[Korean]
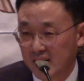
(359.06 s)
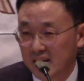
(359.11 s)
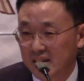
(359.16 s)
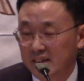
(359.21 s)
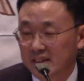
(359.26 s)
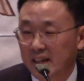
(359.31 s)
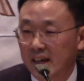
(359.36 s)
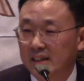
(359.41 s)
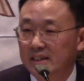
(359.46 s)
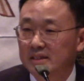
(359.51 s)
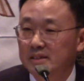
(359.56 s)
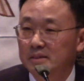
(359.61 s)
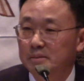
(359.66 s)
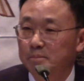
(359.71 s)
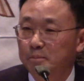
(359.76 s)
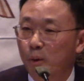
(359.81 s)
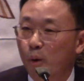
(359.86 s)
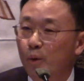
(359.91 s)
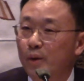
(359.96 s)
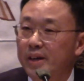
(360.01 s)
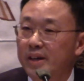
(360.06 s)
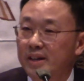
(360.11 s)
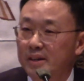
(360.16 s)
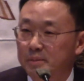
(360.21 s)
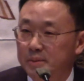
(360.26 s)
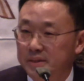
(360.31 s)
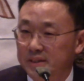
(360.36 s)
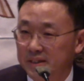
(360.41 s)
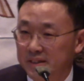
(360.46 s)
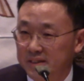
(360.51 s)
나는 복이
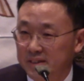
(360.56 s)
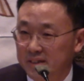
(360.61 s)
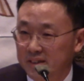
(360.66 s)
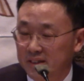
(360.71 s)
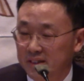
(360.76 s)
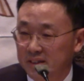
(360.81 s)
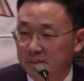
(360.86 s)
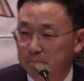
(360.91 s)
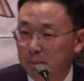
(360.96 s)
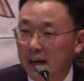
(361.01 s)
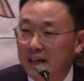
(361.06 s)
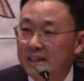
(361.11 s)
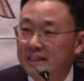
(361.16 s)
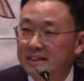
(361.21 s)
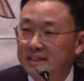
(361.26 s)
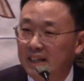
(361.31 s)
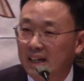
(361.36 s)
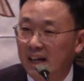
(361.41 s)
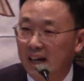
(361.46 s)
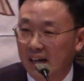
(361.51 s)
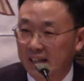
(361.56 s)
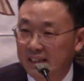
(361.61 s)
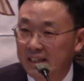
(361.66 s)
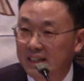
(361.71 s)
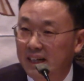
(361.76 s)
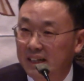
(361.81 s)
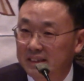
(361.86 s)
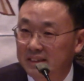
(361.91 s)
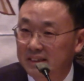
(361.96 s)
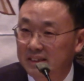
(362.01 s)
없어서 팔자가
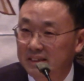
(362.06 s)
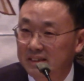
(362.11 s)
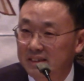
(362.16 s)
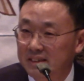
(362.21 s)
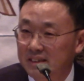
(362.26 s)
아니라서